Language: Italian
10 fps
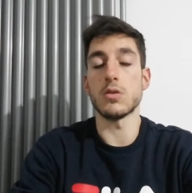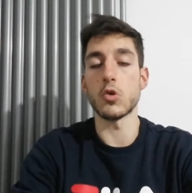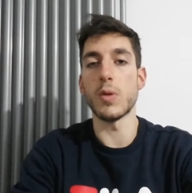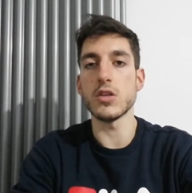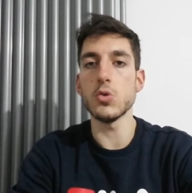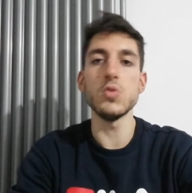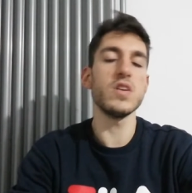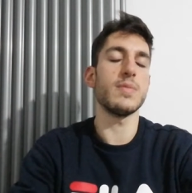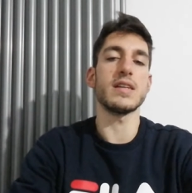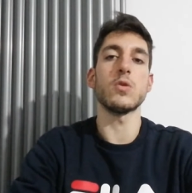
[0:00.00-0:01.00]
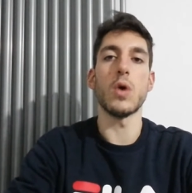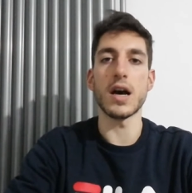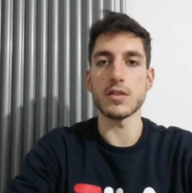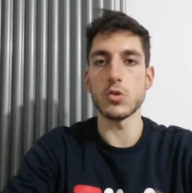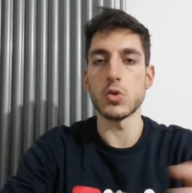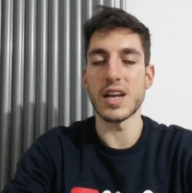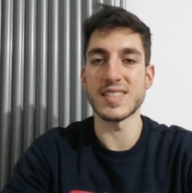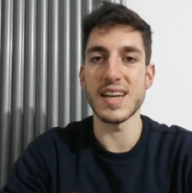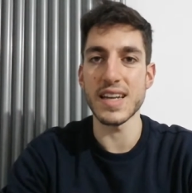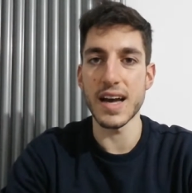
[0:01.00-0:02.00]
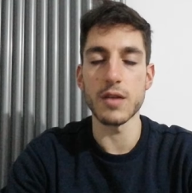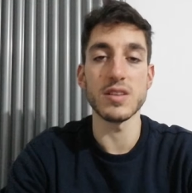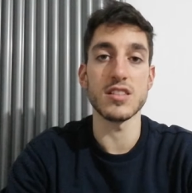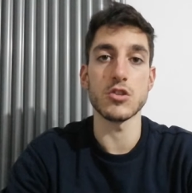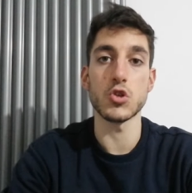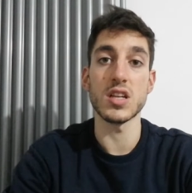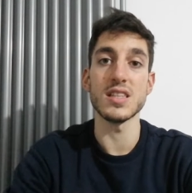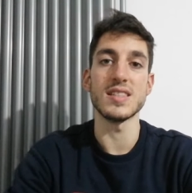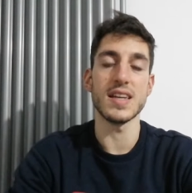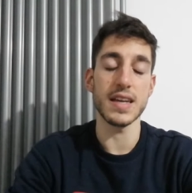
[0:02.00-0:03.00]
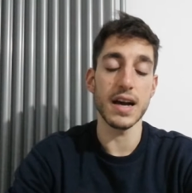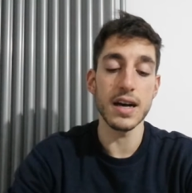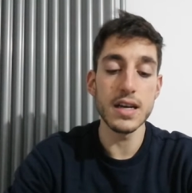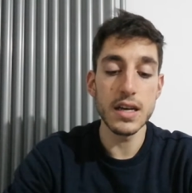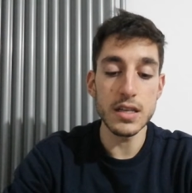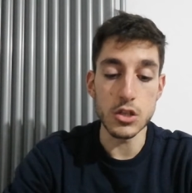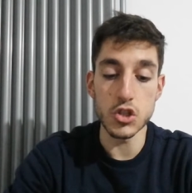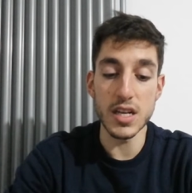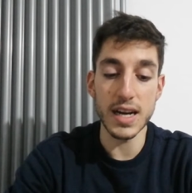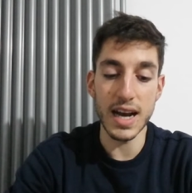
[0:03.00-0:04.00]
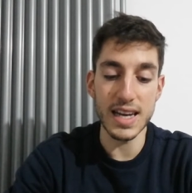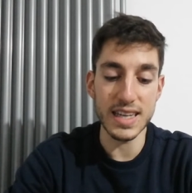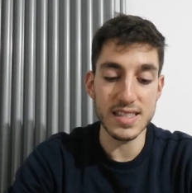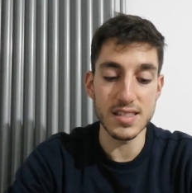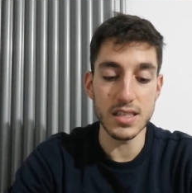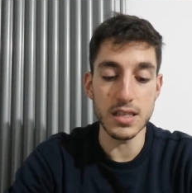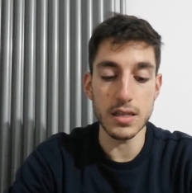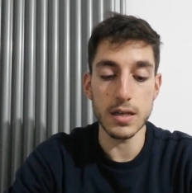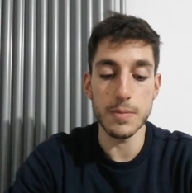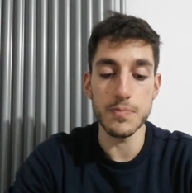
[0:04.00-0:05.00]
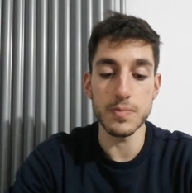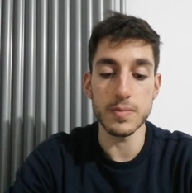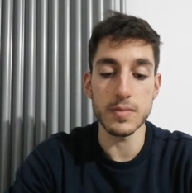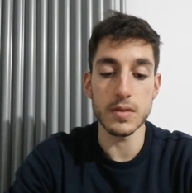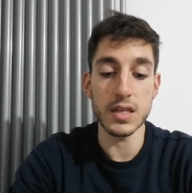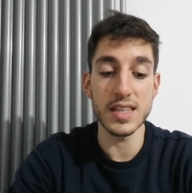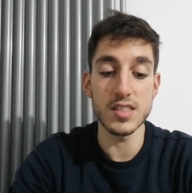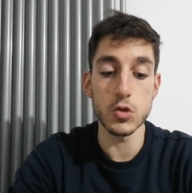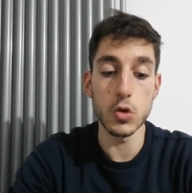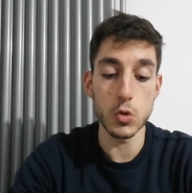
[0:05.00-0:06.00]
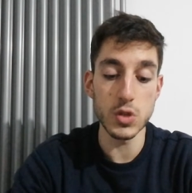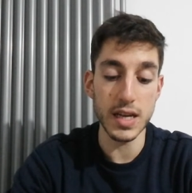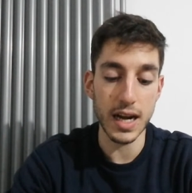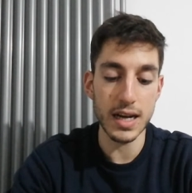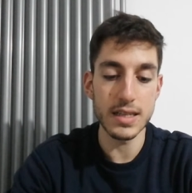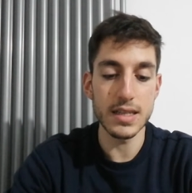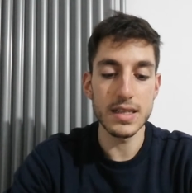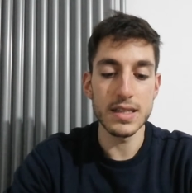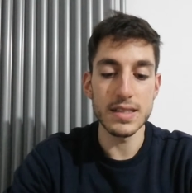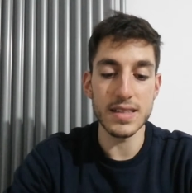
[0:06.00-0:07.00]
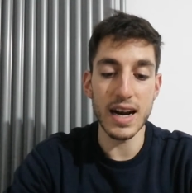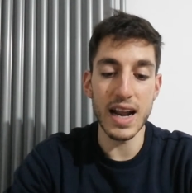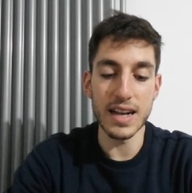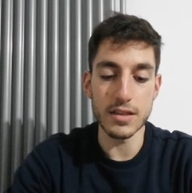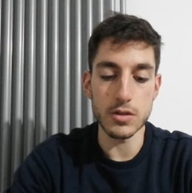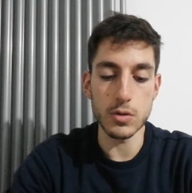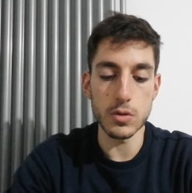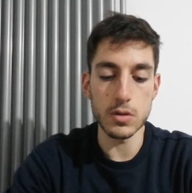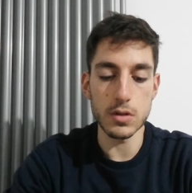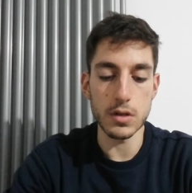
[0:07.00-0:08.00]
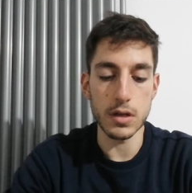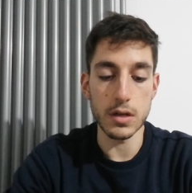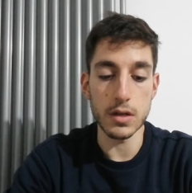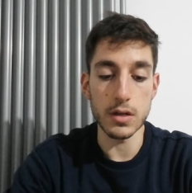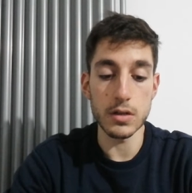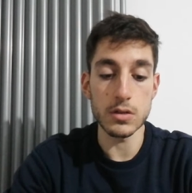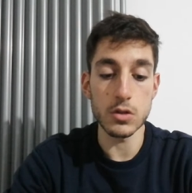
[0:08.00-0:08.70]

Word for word: Roma Juve, ma riguardo la Serie A, questa giornata di Serie A in generale che si, ehm, che si concluderà tra l'altro eh,